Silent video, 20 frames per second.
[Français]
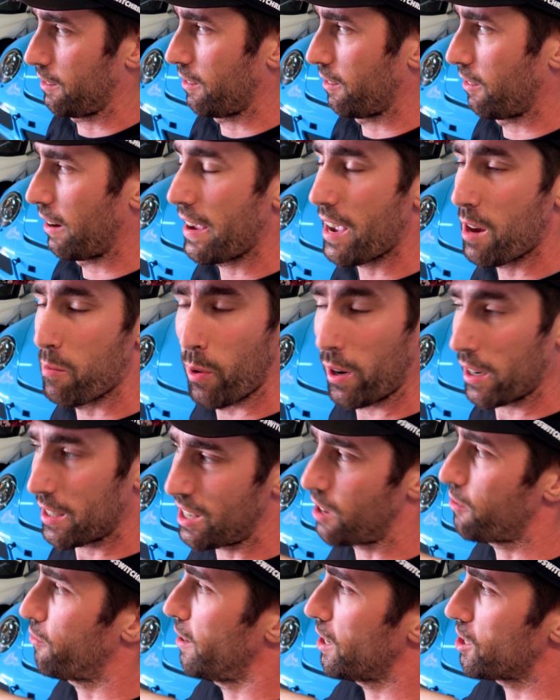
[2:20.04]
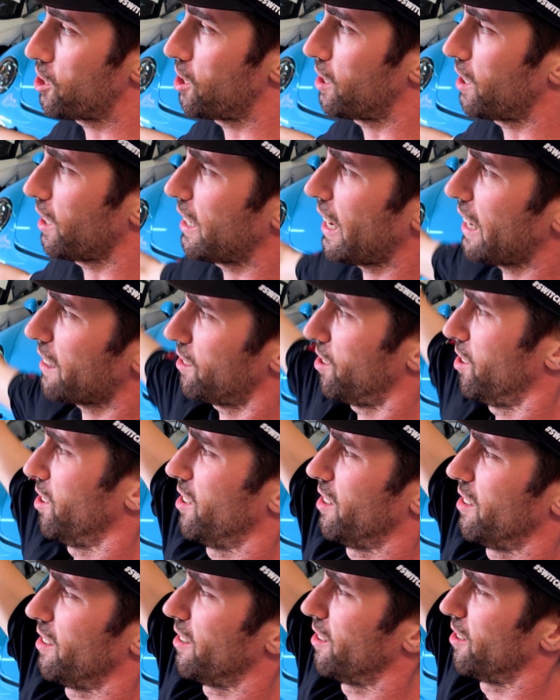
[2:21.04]
Vous voyez le bruit que ça fait un GT4
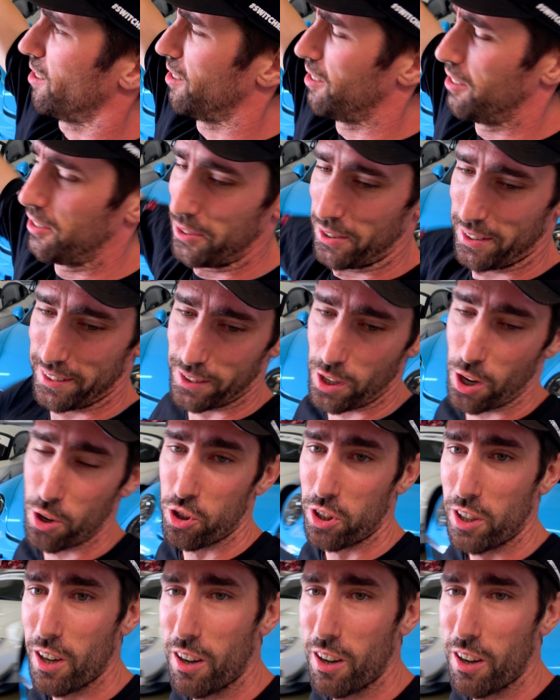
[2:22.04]
non, je